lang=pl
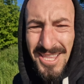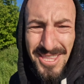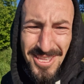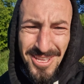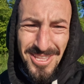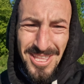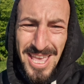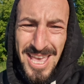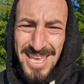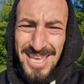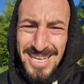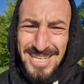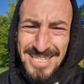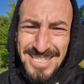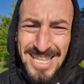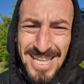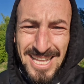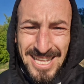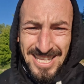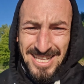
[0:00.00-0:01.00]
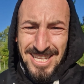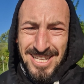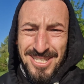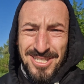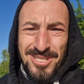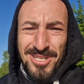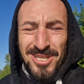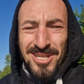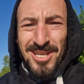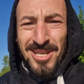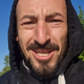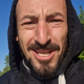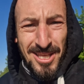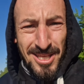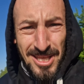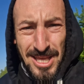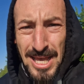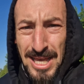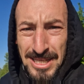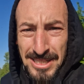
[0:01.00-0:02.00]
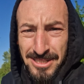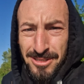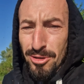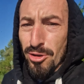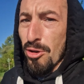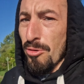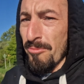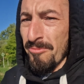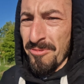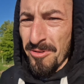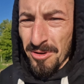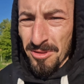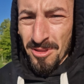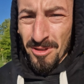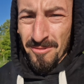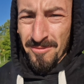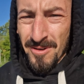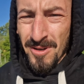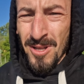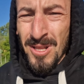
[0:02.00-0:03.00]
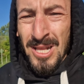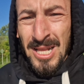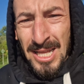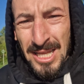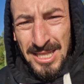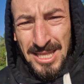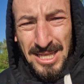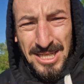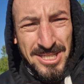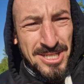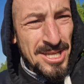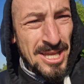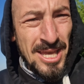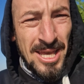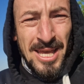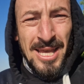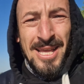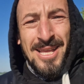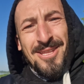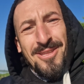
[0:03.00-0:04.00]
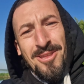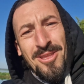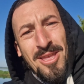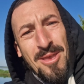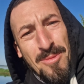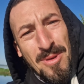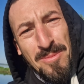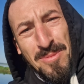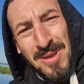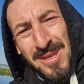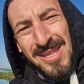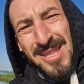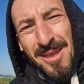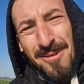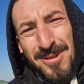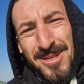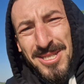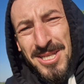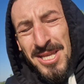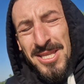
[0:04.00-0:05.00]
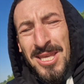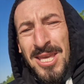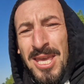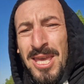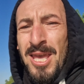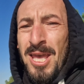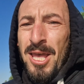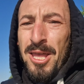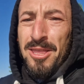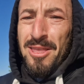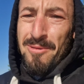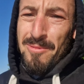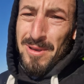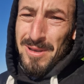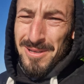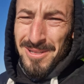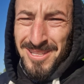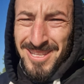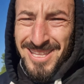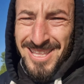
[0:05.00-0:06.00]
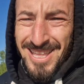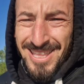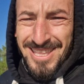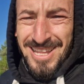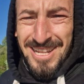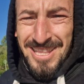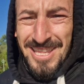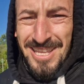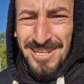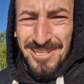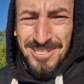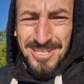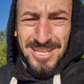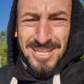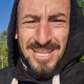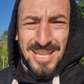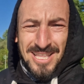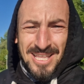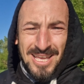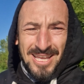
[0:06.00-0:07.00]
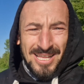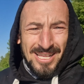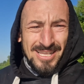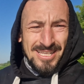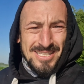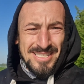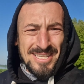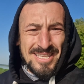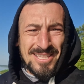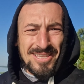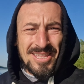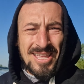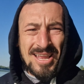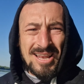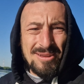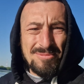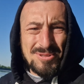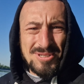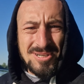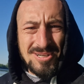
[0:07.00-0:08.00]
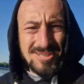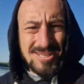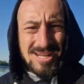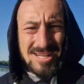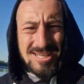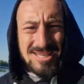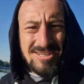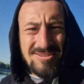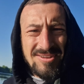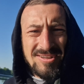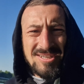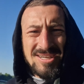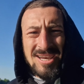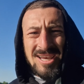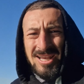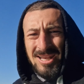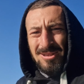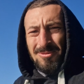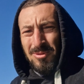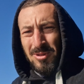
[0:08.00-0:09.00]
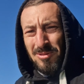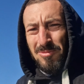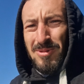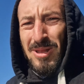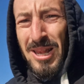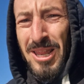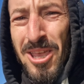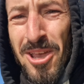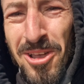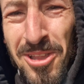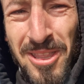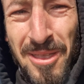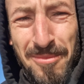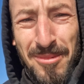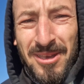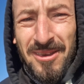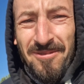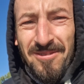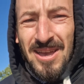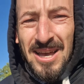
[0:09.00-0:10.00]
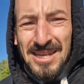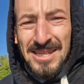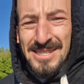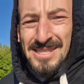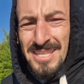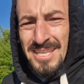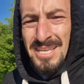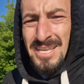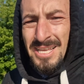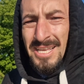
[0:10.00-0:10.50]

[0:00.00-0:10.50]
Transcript: No nie jest. Czy jest komfortowo? Też nie. No nie ma pięknej łazienki, nie ma kontynentalnego śniadania. Za to najlepszy hotel na świecie pod milionem gwiazd.